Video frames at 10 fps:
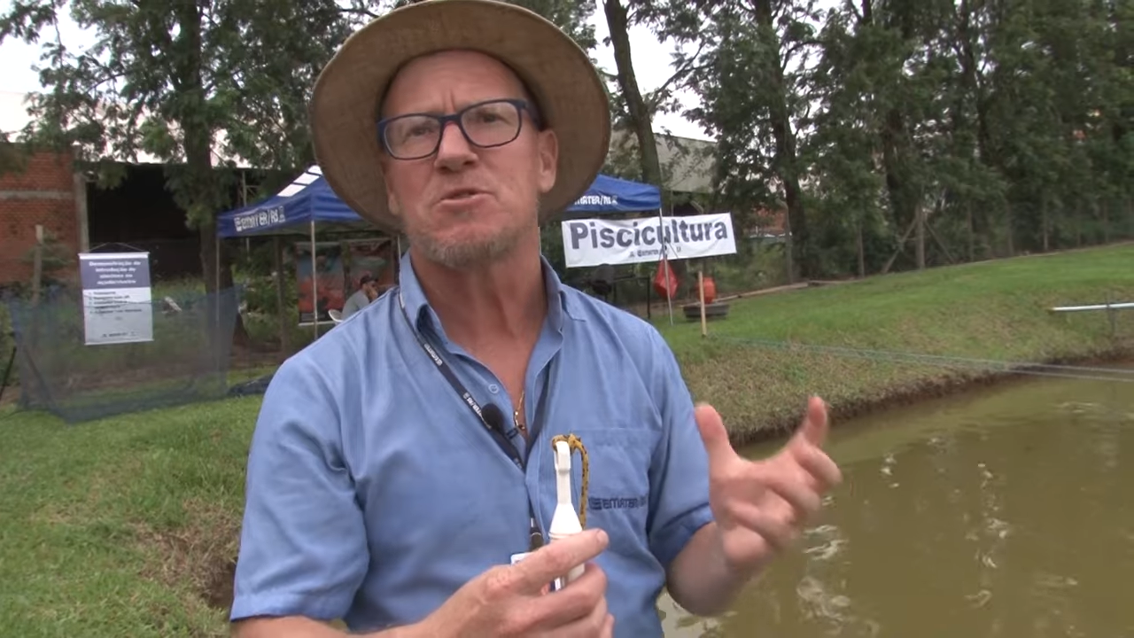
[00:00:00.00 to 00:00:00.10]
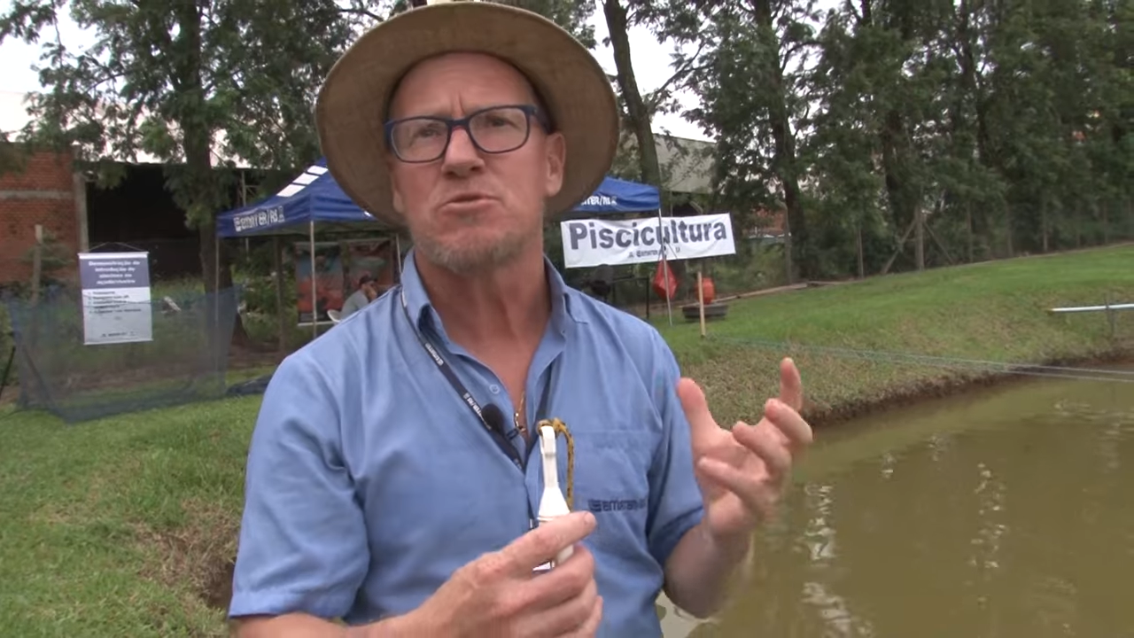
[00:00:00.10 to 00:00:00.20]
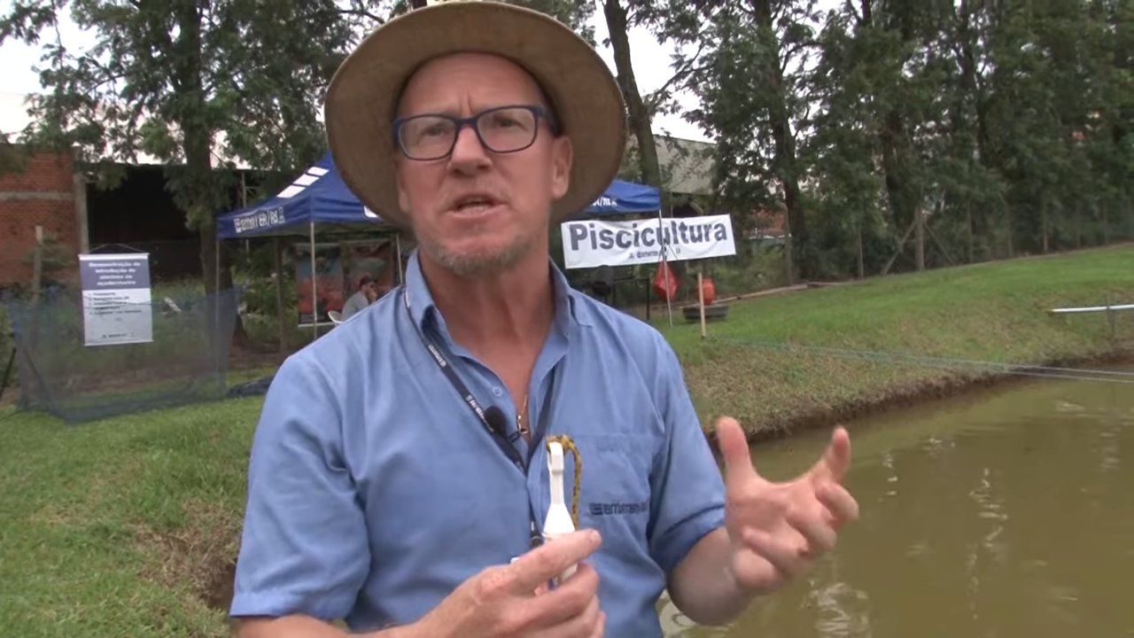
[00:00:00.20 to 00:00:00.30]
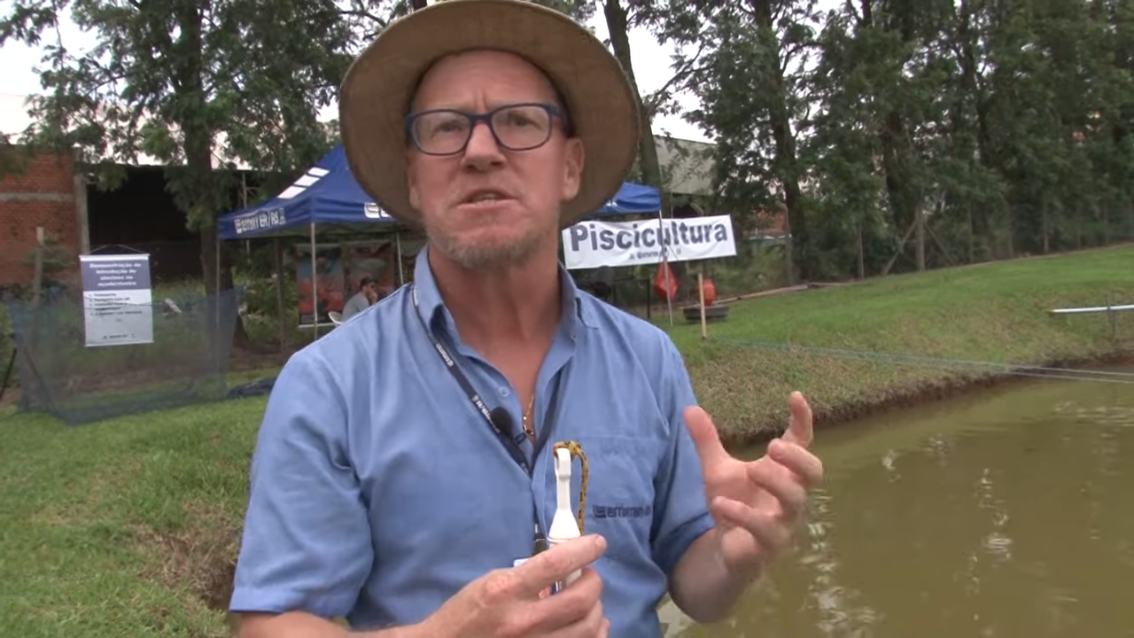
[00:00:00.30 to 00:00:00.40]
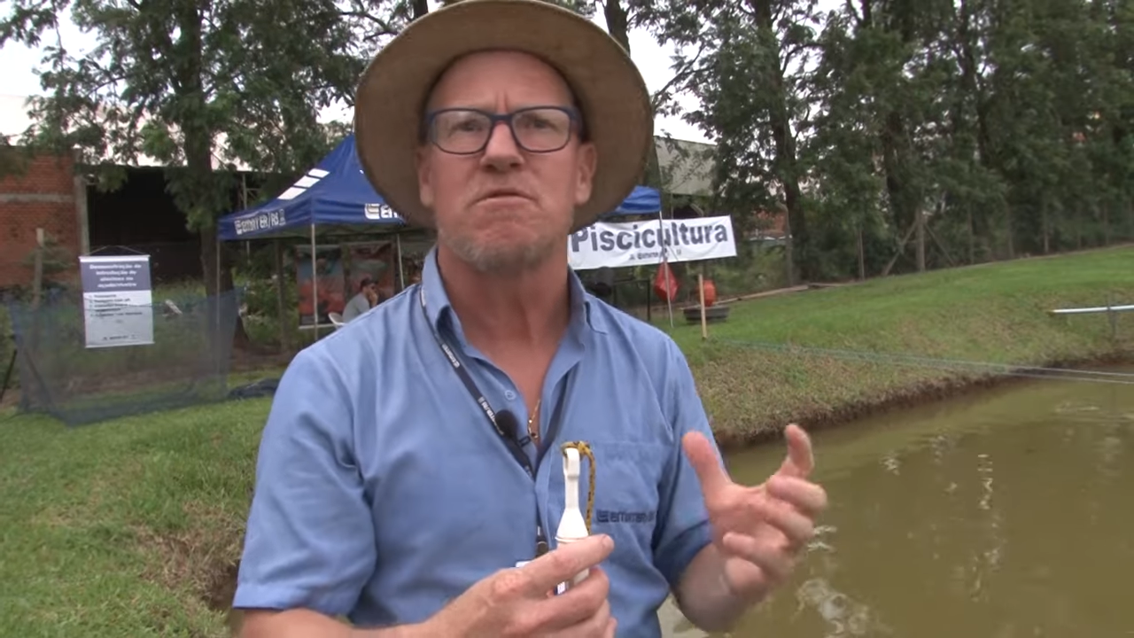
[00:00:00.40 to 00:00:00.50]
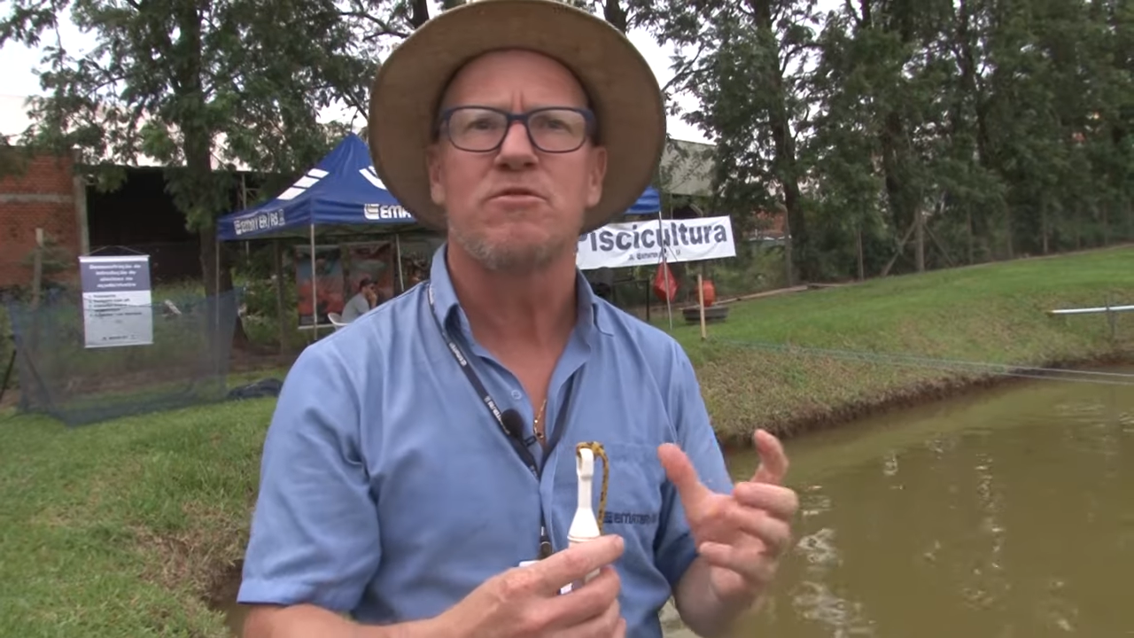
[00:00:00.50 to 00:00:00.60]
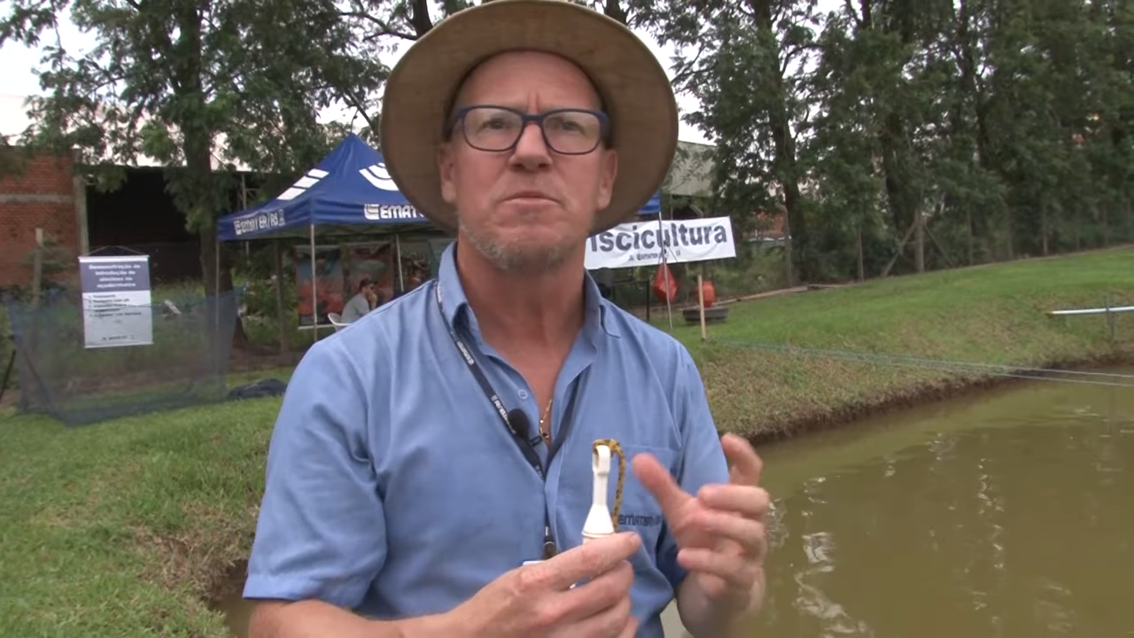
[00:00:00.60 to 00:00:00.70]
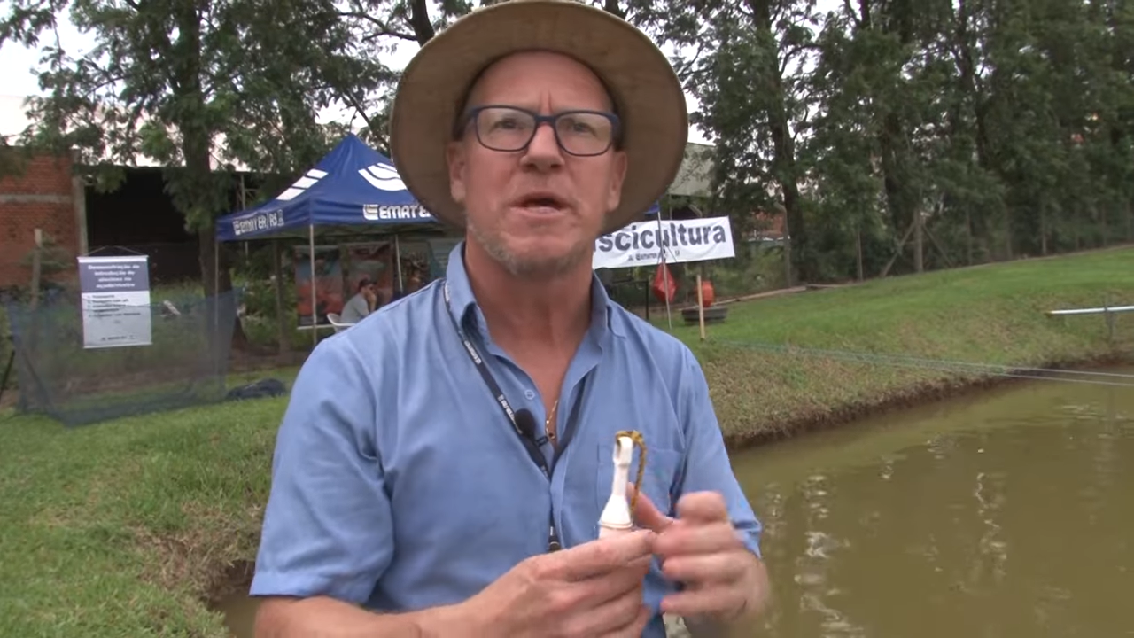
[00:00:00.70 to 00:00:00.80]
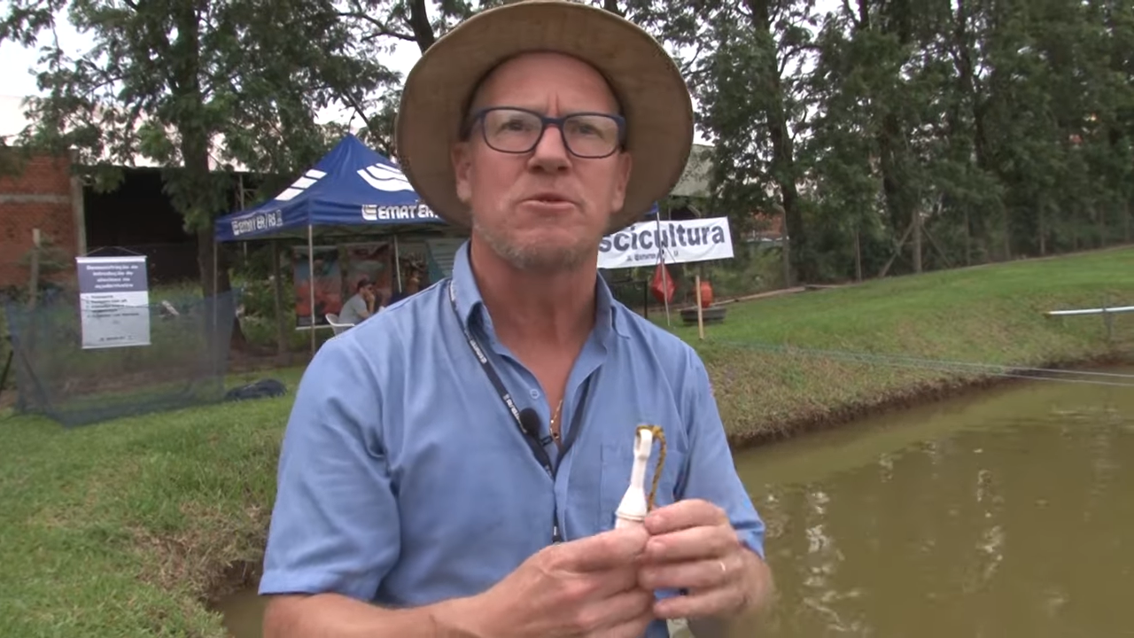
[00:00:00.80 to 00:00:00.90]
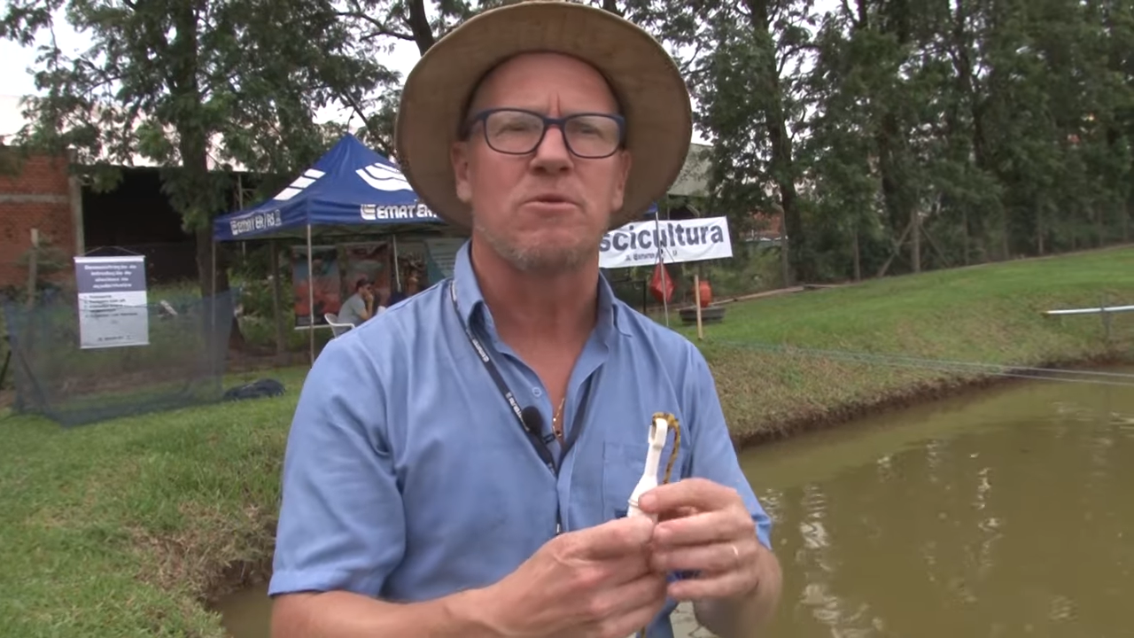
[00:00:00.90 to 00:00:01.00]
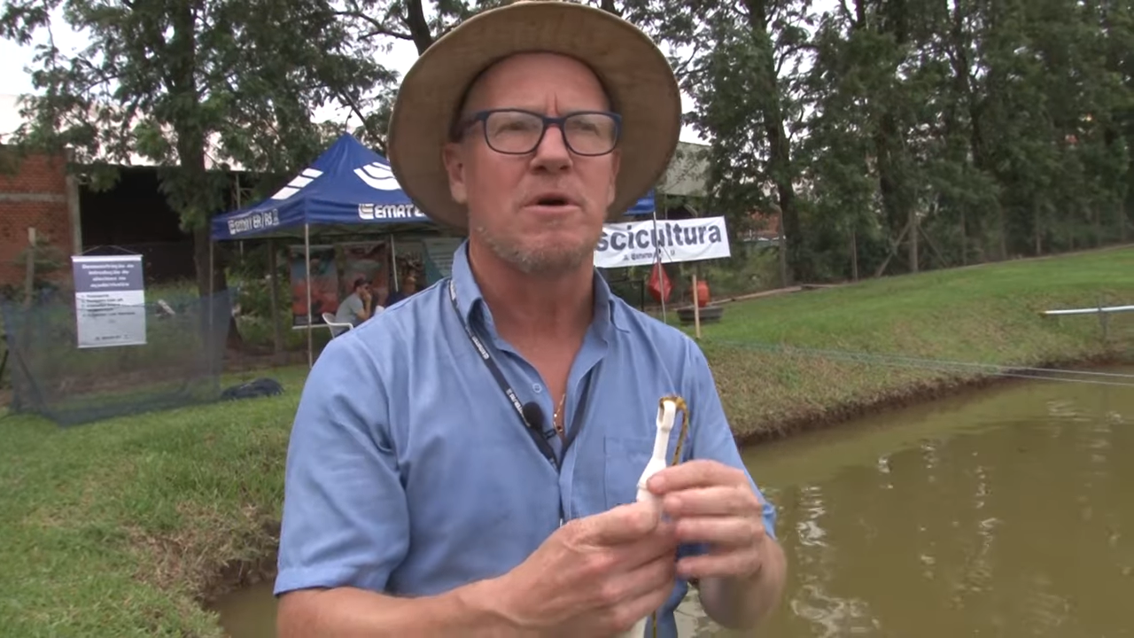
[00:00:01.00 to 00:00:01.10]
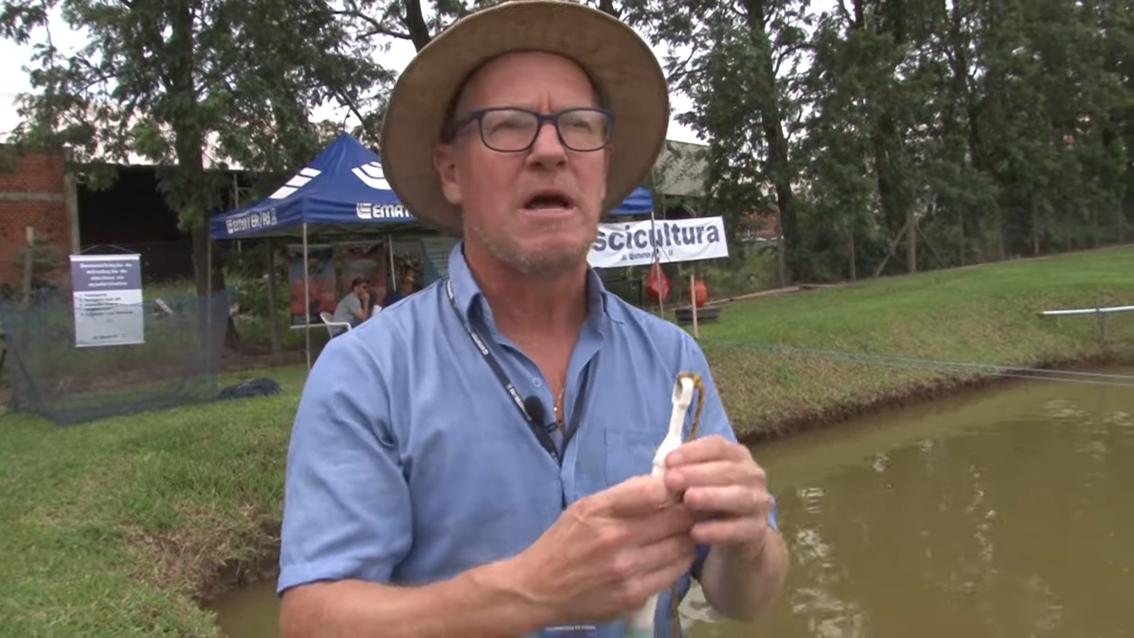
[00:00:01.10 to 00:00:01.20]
do desenvolvimento.